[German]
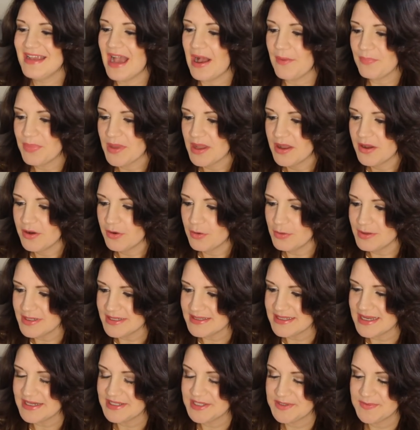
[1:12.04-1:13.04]
ja, und
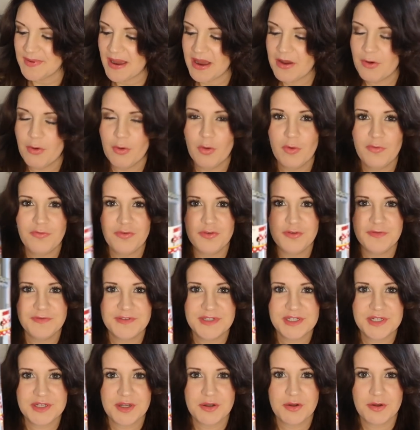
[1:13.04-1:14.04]
es hat 2,50 Euro
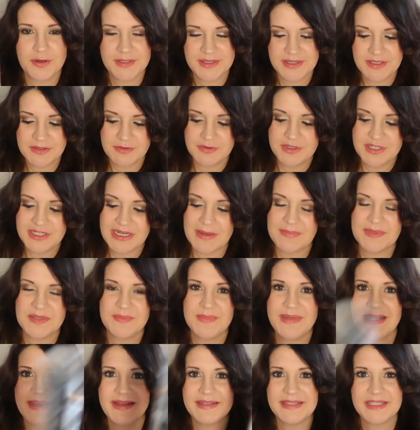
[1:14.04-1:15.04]
gekostet und ich habe es
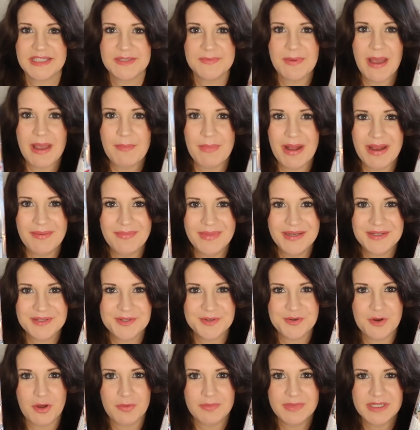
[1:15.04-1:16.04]
mir zweimal
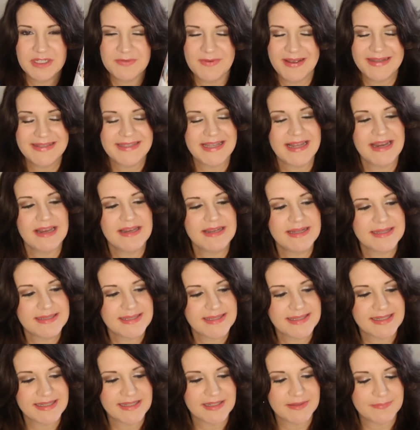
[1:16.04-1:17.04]
mitgenommen. Ich werde es
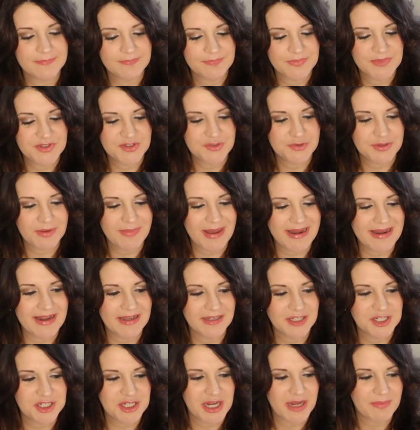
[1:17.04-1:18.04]
allerdings ähm, zu dem anderen
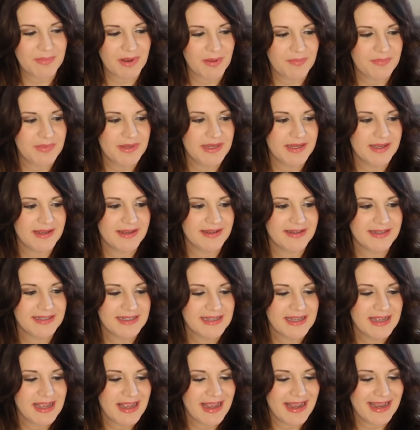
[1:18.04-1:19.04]
Geschenkpapier
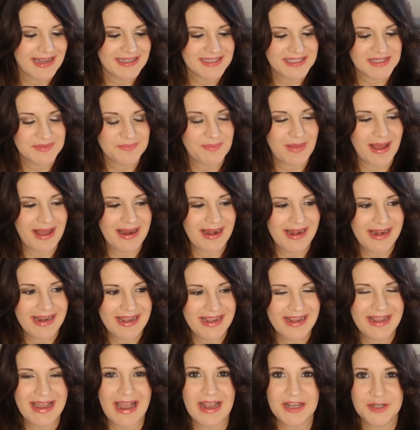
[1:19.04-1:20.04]
erstmal
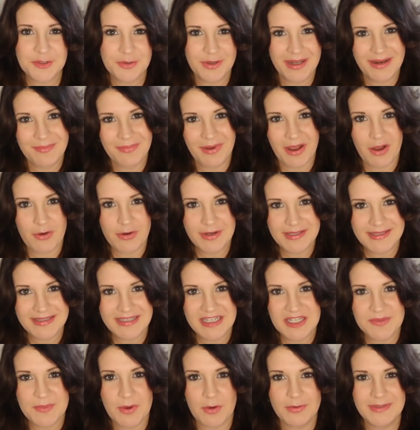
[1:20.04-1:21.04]
legen. Aktuell brauche ich es
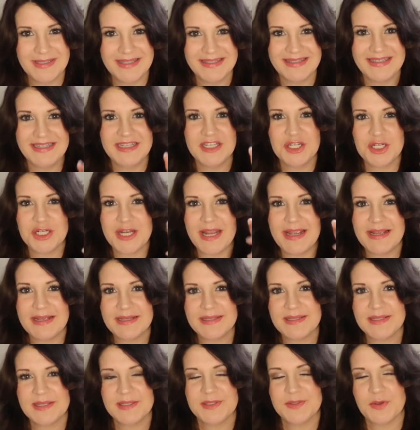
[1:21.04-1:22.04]
nicht. Bei uns ist die
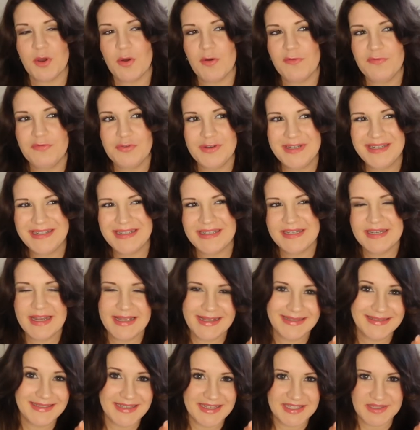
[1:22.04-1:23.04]
Geschenkesaison für die Kinder
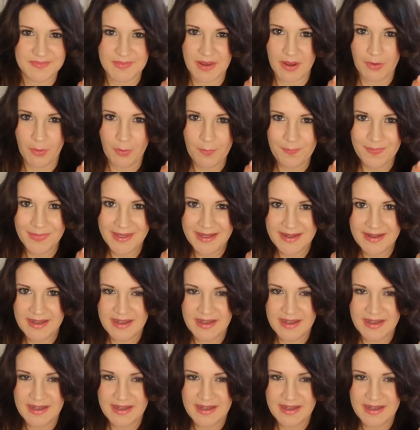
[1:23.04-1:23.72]
jetzt erstmal rum.